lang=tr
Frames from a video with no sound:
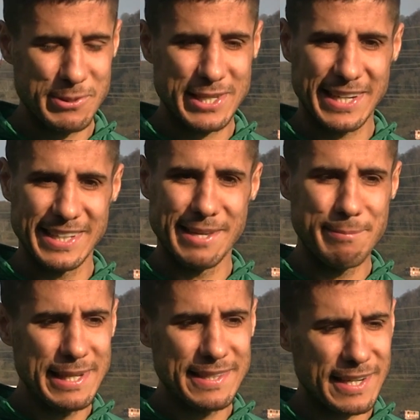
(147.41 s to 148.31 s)
Bu şekilde.
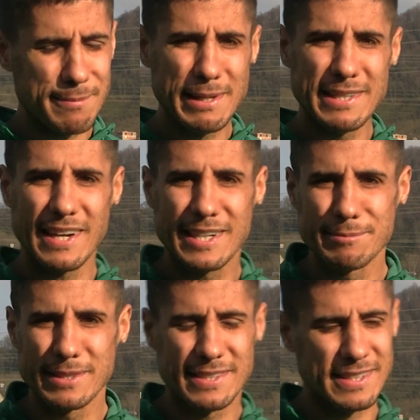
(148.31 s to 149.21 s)
Milli takım milli
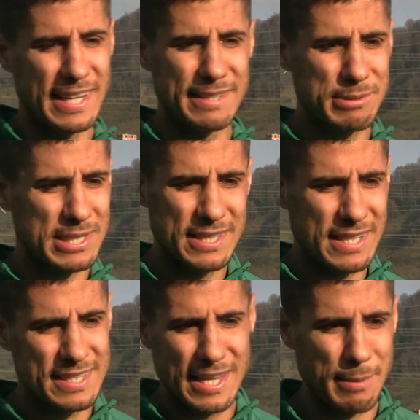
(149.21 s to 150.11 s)
takımdır. Yani bir şey
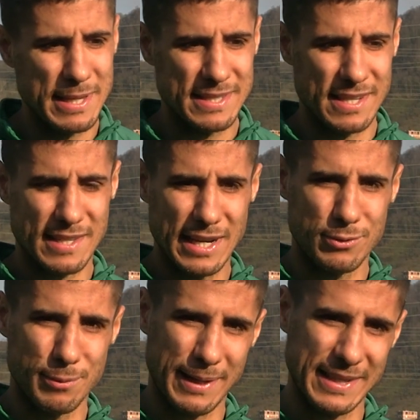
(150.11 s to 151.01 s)
de diyemeyiz. Yani
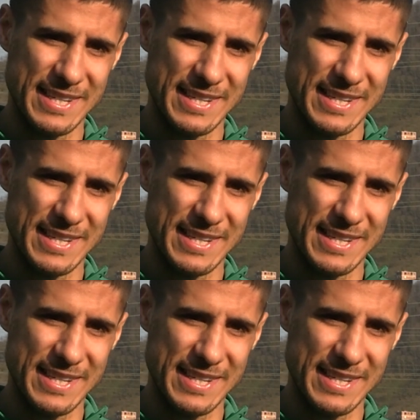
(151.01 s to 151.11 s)
saygı duymak